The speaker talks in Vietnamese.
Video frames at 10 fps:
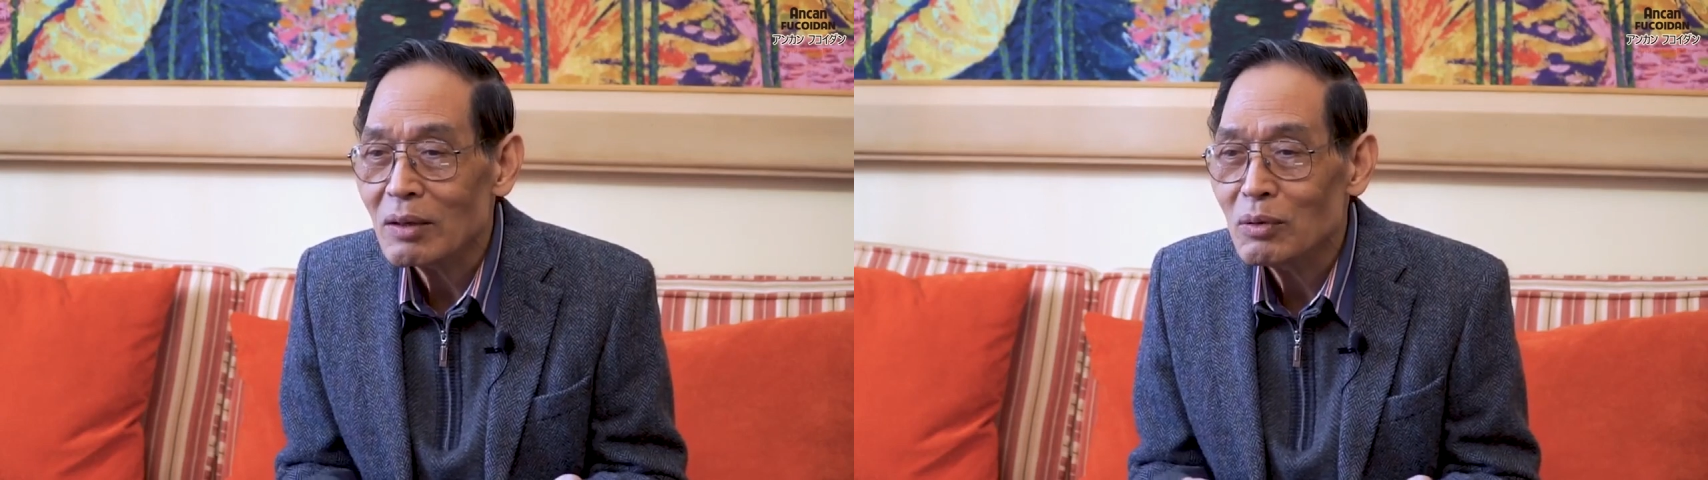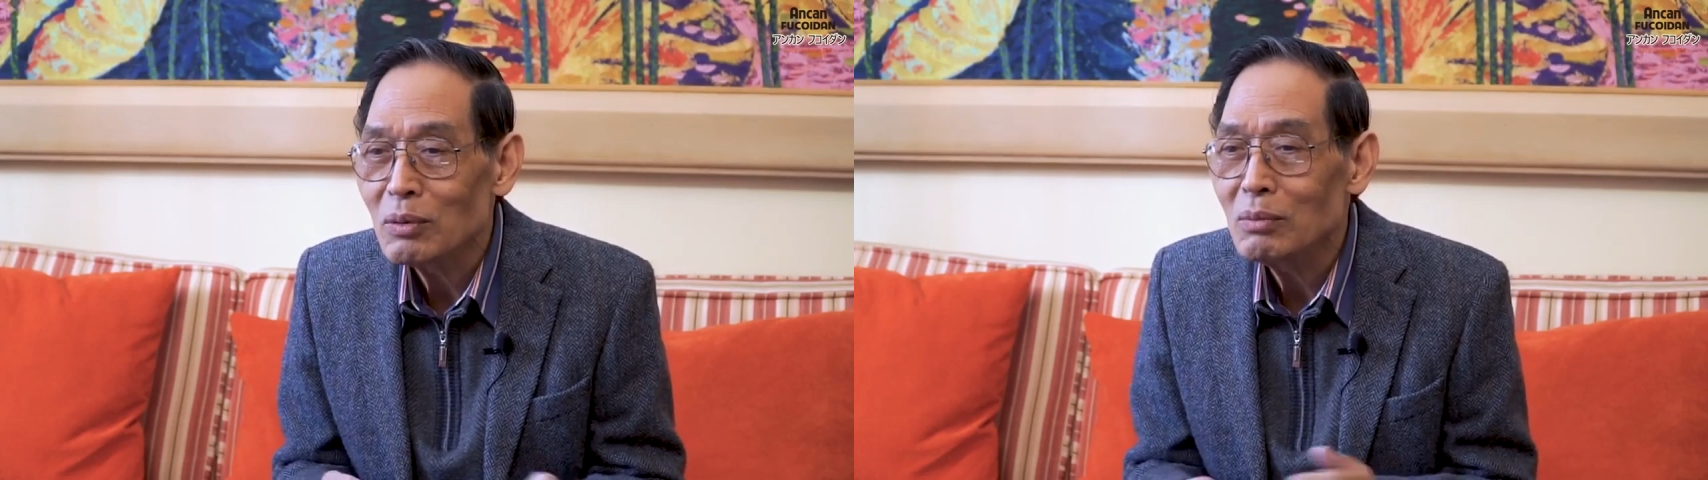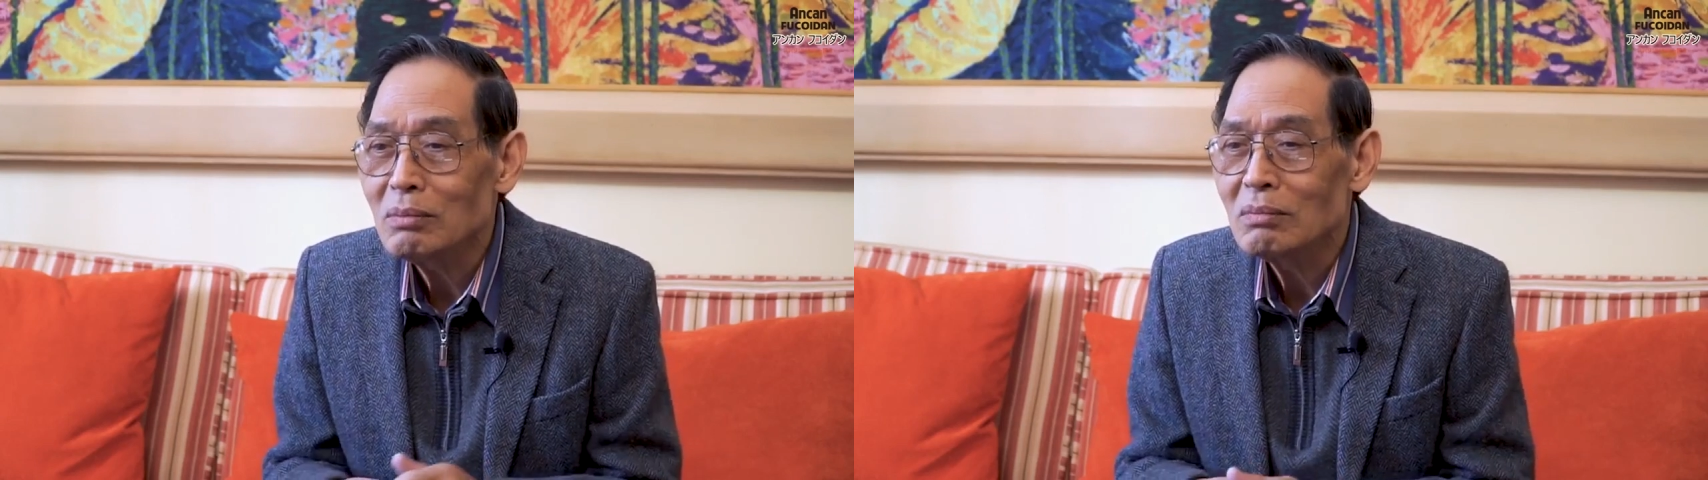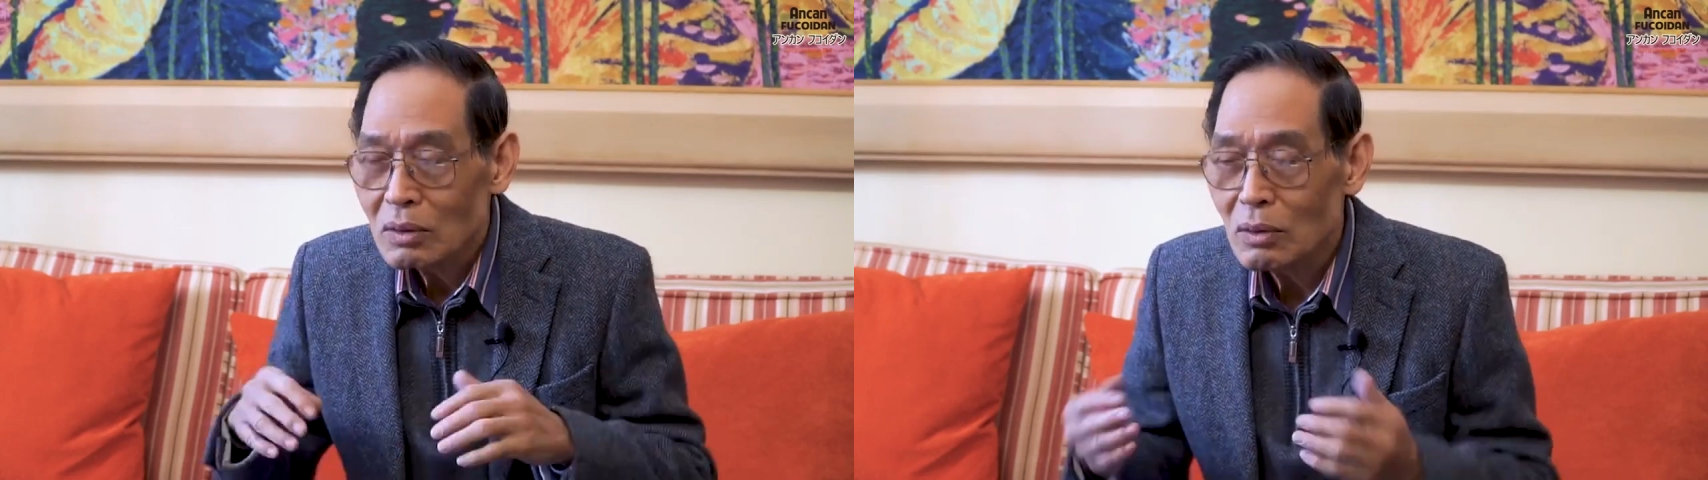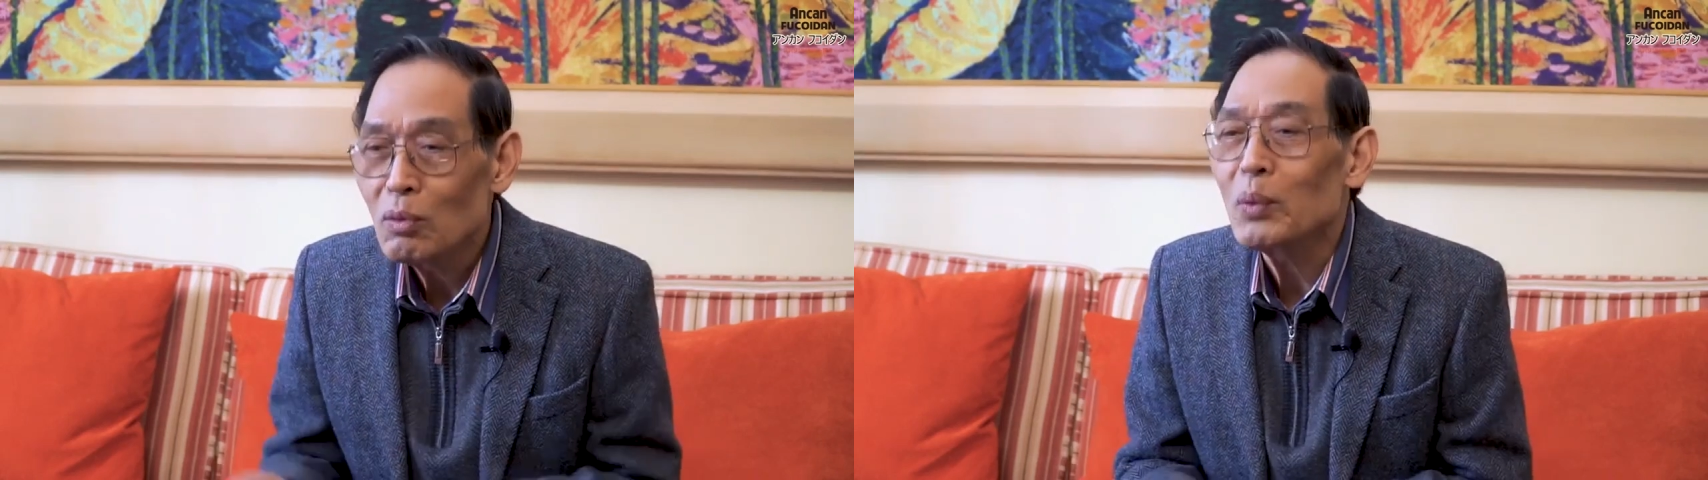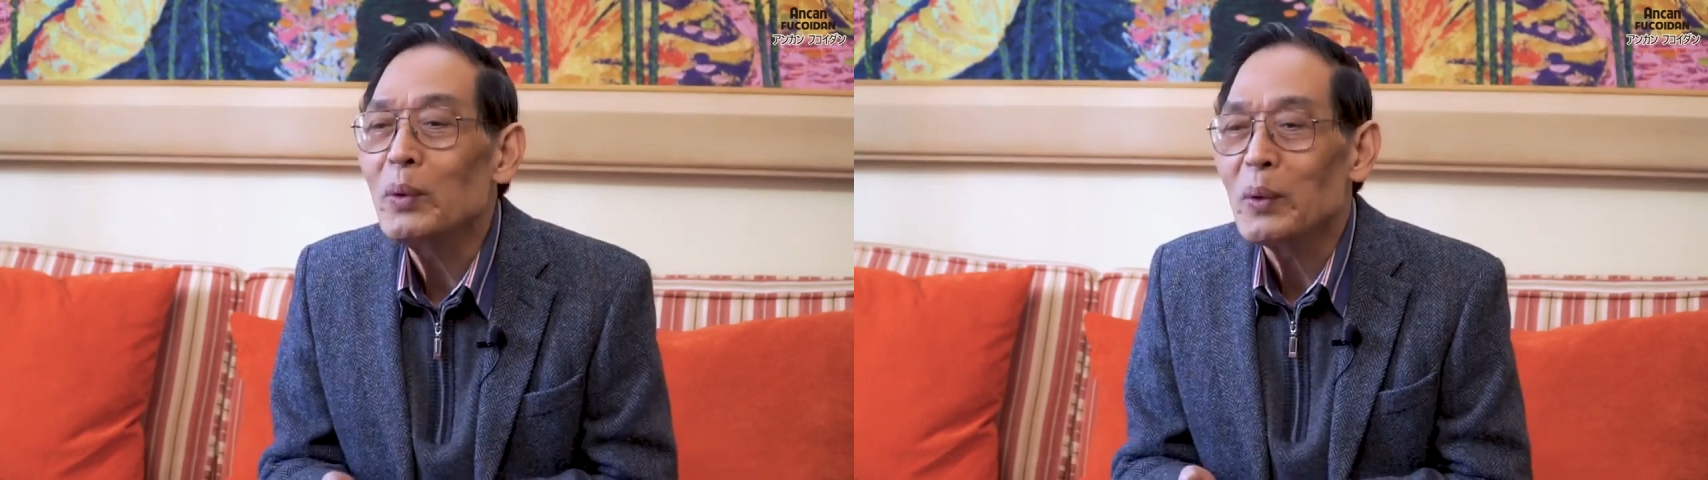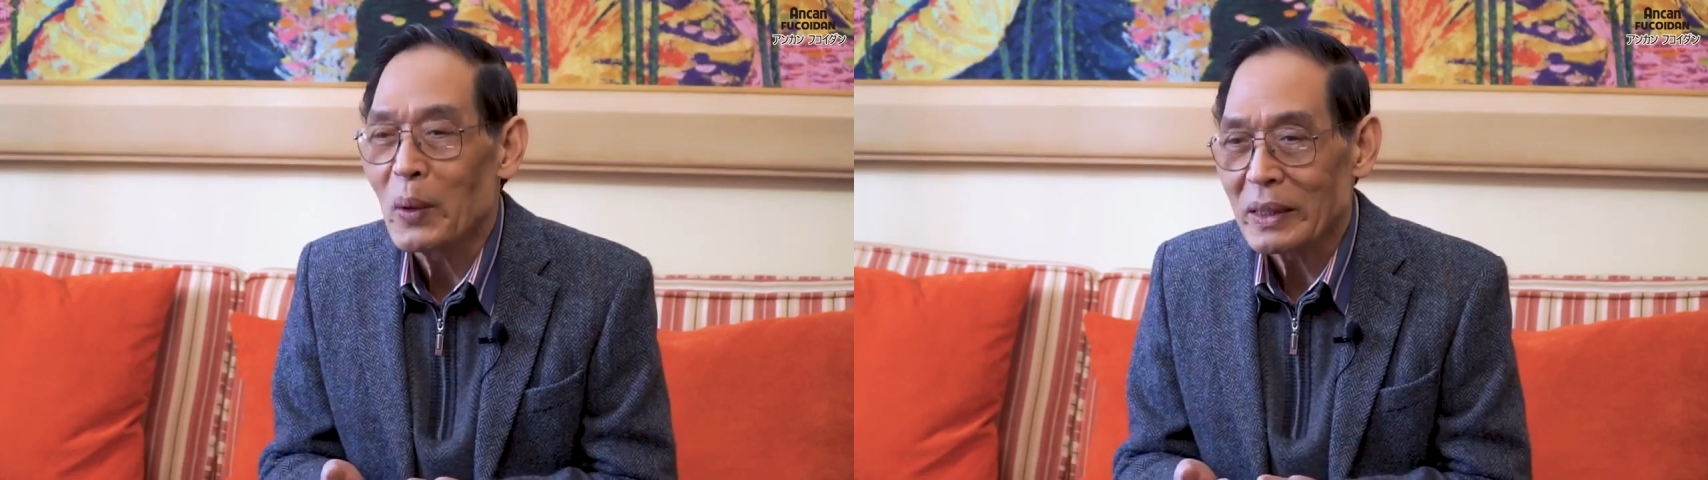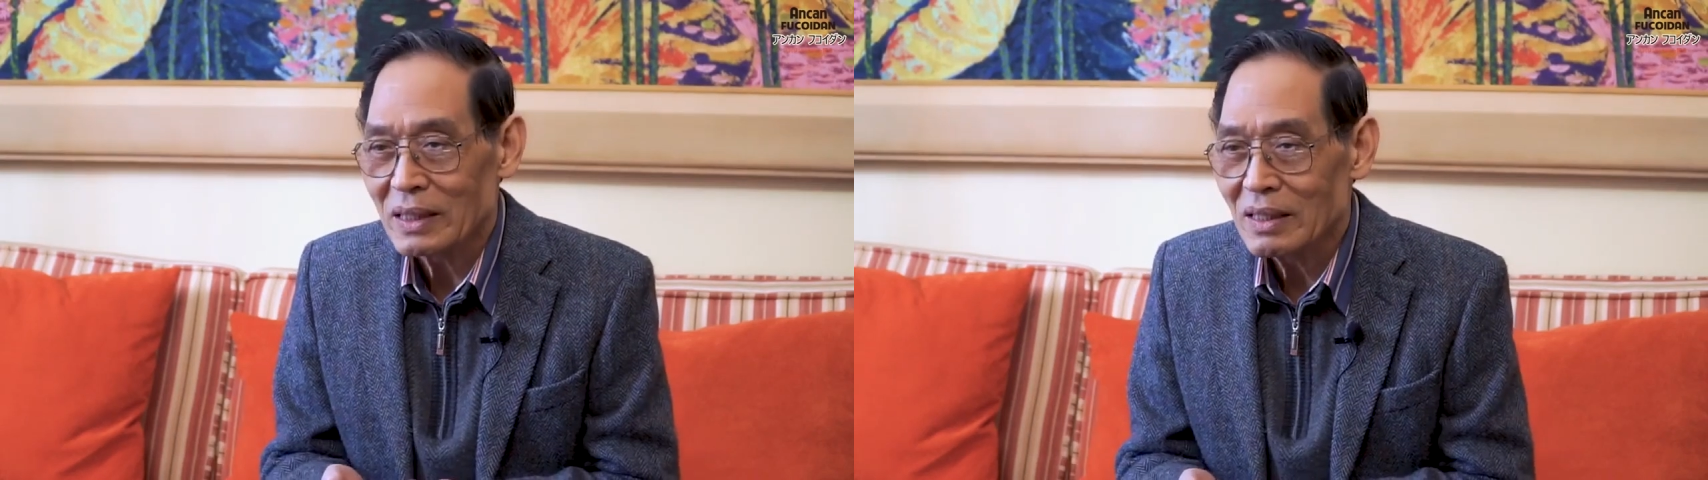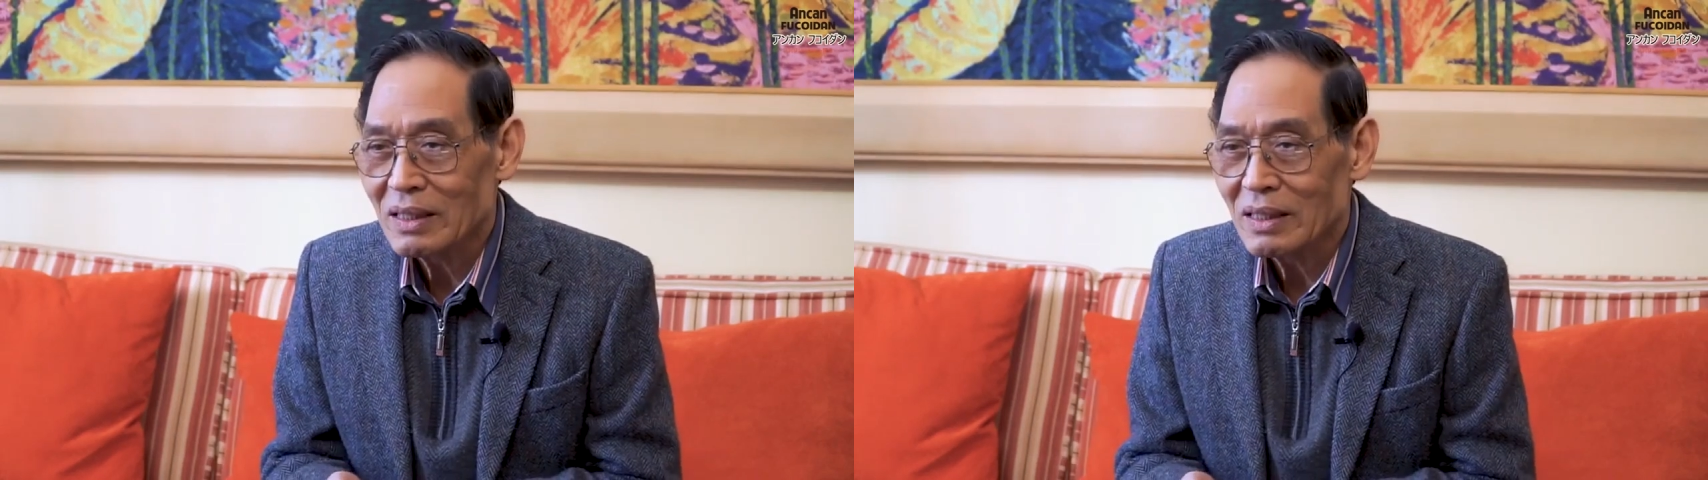theo đúng đúng quy luật